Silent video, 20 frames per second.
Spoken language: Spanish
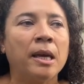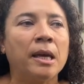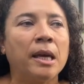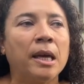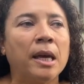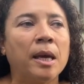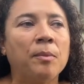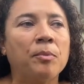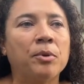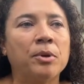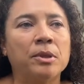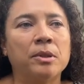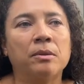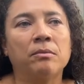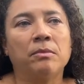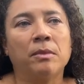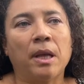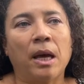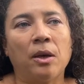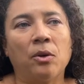Y pues
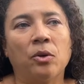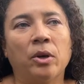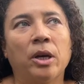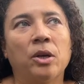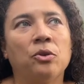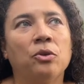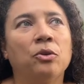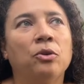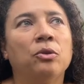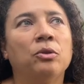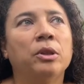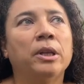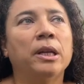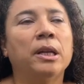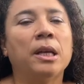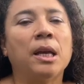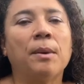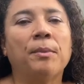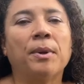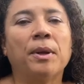dado que yo
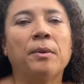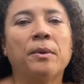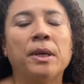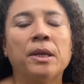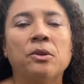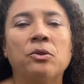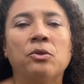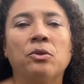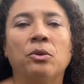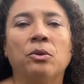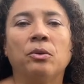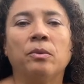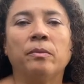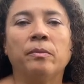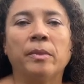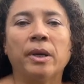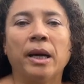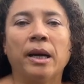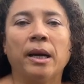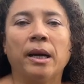tenía previsto
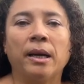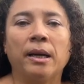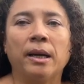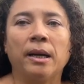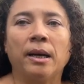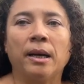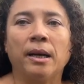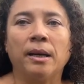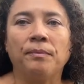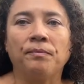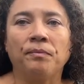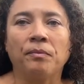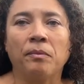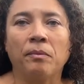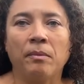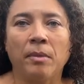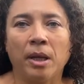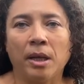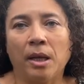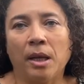viajar a
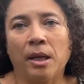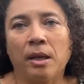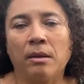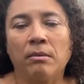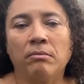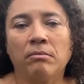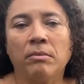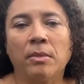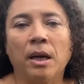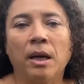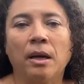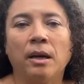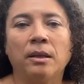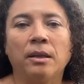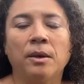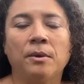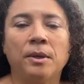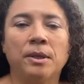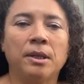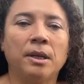venir a,
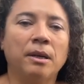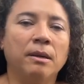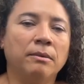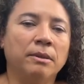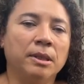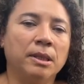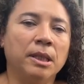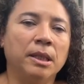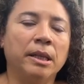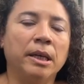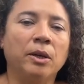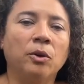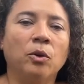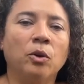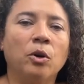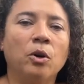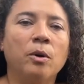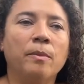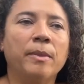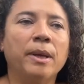visita
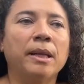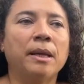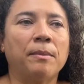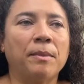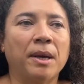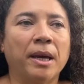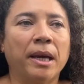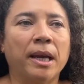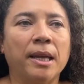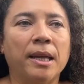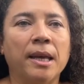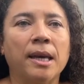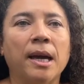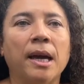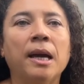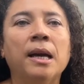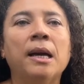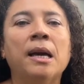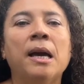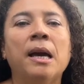Colombia, también
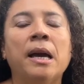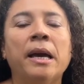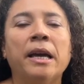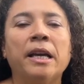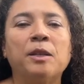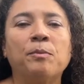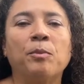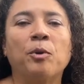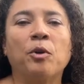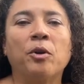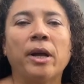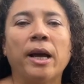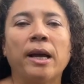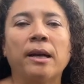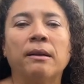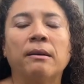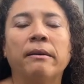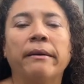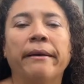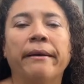quería
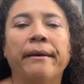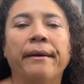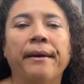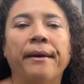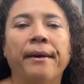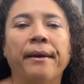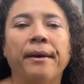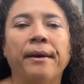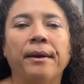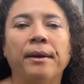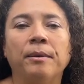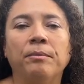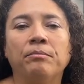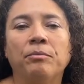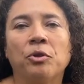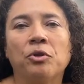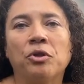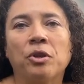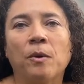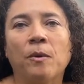explorar eh,
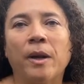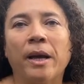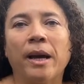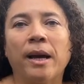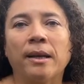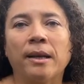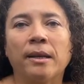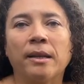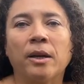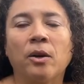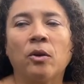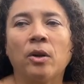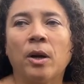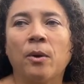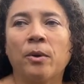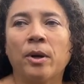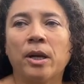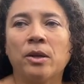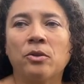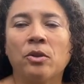posibles áreas de
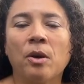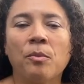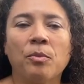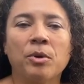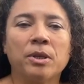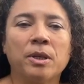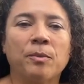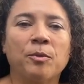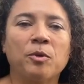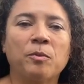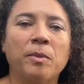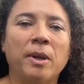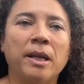colaboración, pues hemos